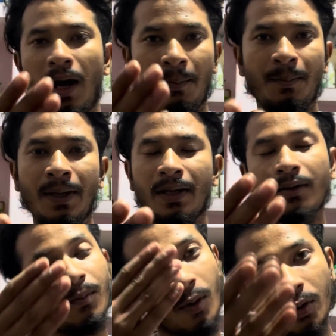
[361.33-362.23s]
आप भी
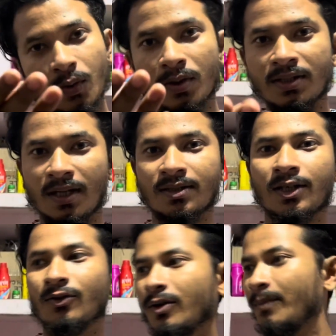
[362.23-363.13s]
बहुत कुछ जान
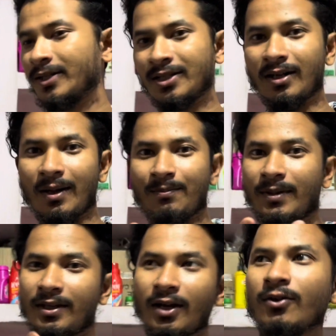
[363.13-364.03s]
सकते हो कि बैचलर लाइफ
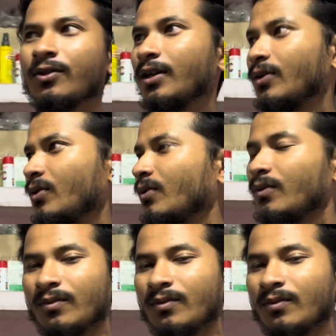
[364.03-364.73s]
में क्या होता है तो